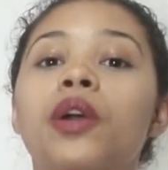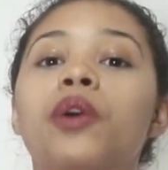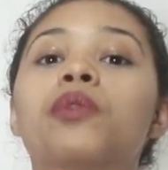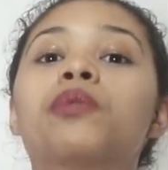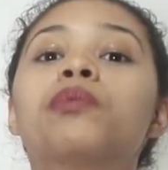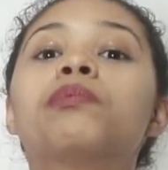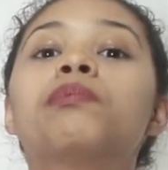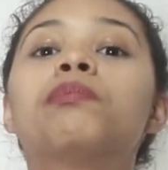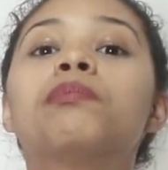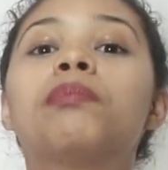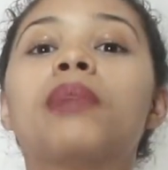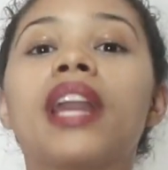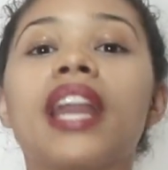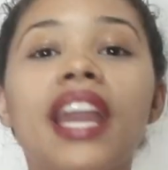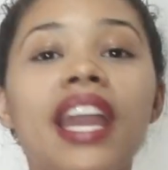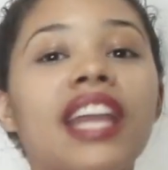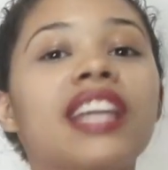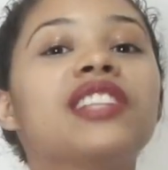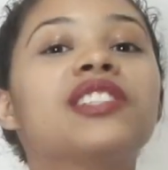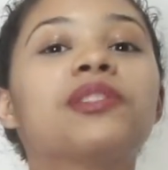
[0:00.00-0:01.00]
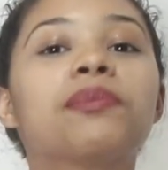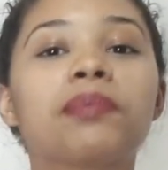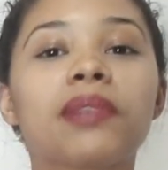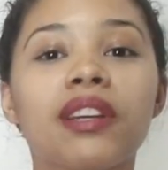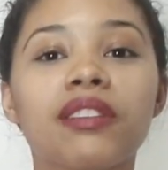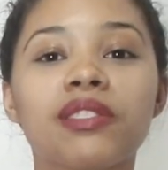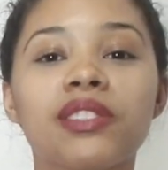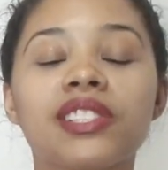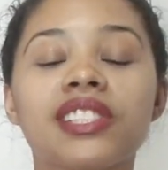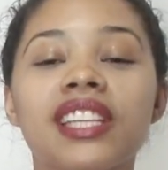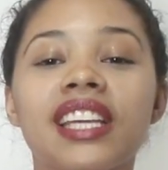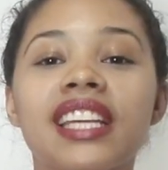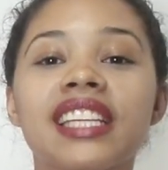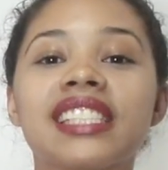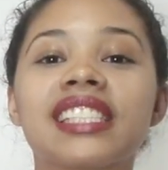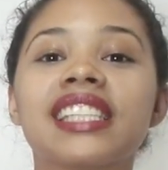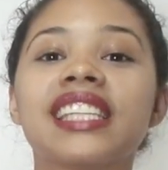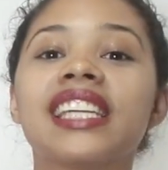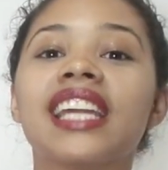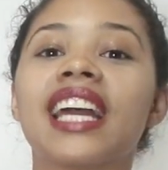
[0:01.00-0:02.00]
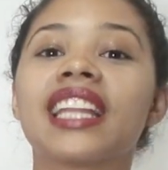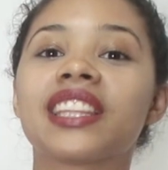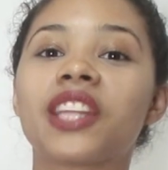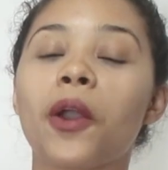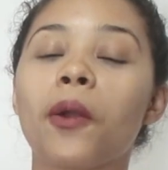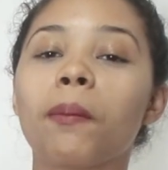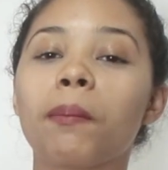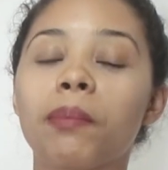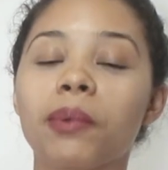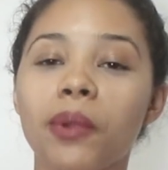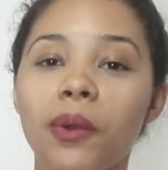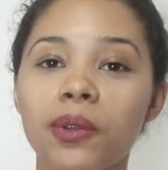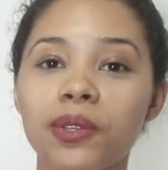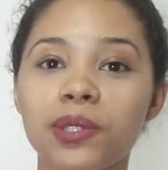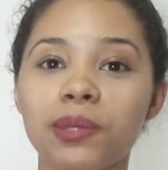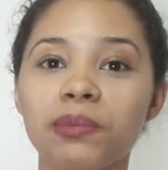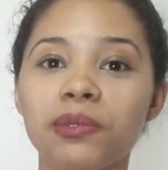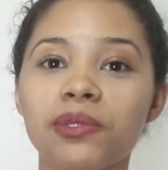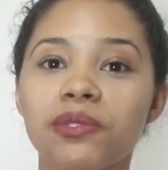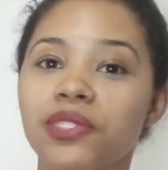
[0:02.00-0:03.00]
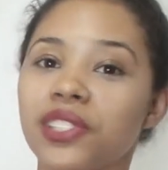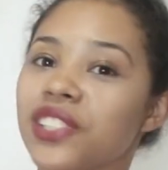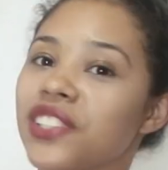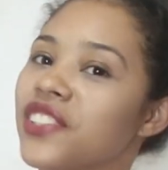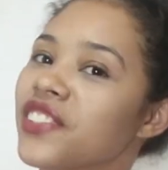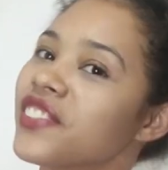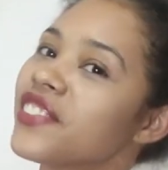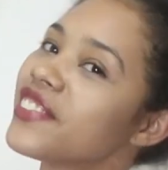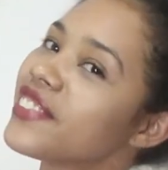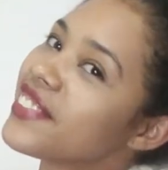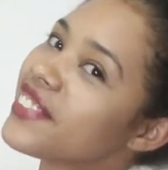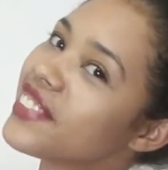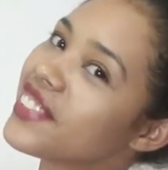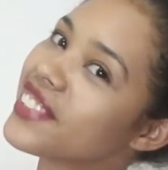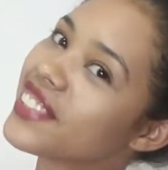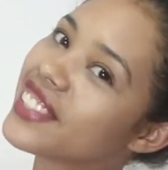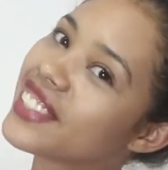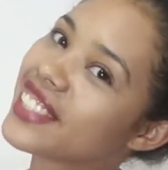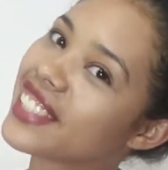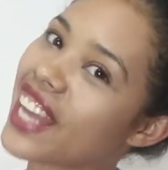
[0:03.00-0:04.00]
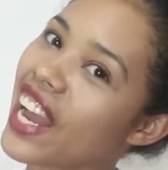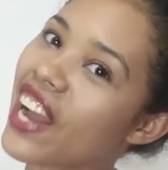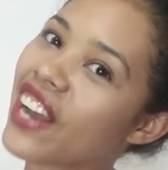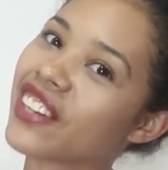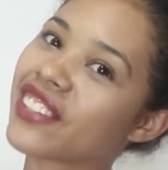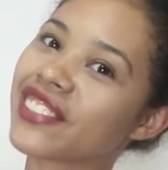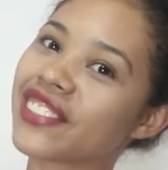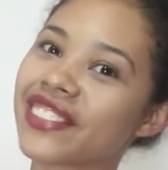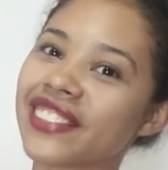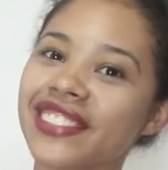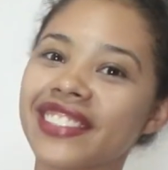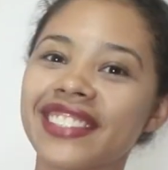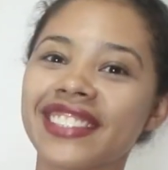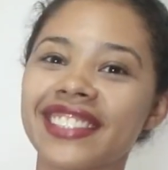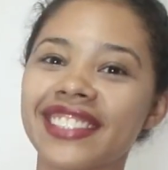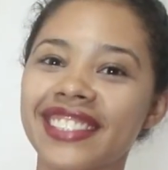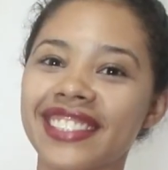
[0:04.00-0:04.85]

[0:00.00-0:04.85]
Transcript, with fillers: Um beijo pra vocês e até o próximo vídeo. Tchau!